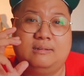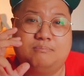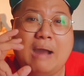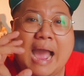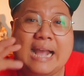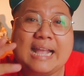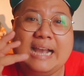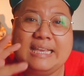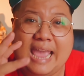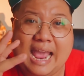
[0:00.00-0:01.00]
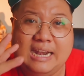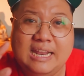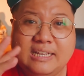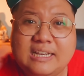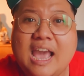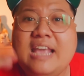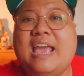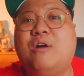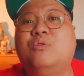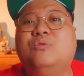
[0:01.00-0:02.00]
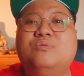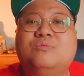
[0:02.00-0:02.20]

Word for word: ba căn nhà liên kế nhau